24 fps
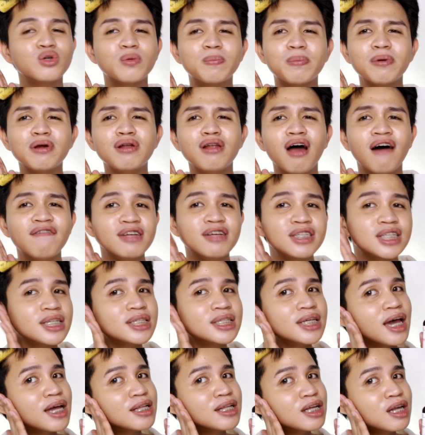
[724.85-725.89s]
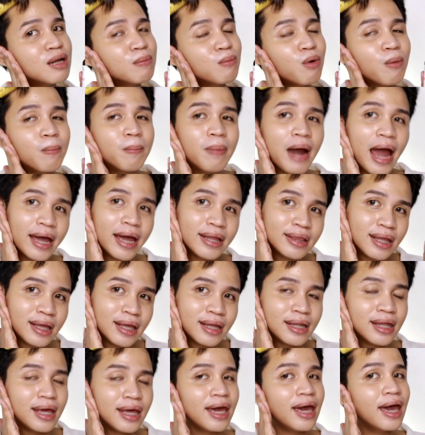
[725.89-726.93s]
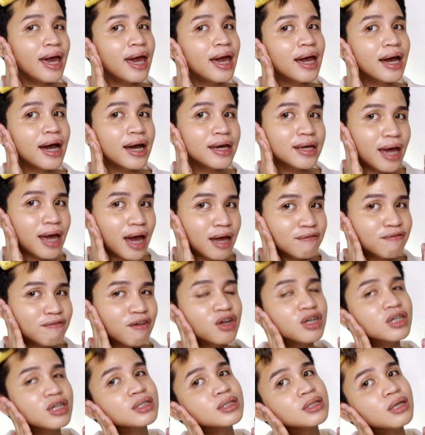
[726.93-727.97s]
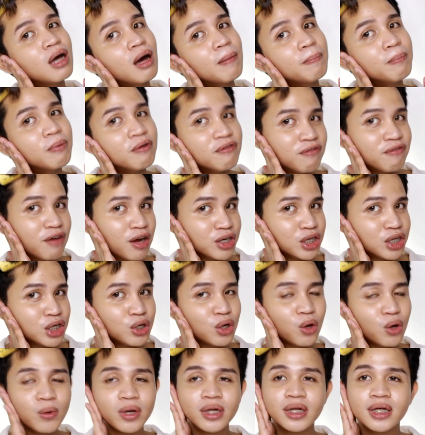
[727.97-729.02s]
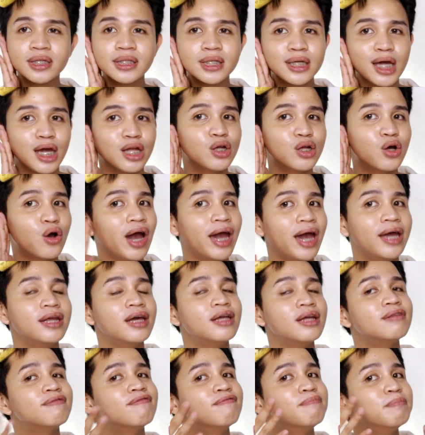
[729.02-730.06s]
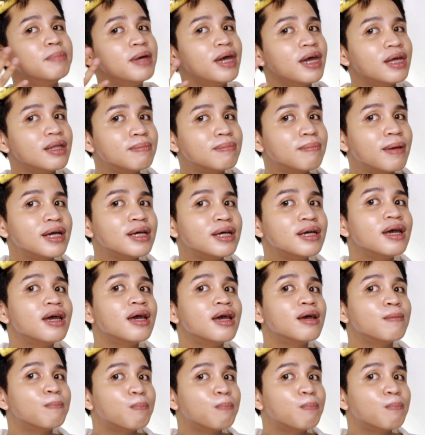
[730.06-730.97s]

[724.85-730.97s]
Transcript: Super love this kasi ayan, tinan mo, brightening, ayan, very supple, very glowing ng skin ko and it made my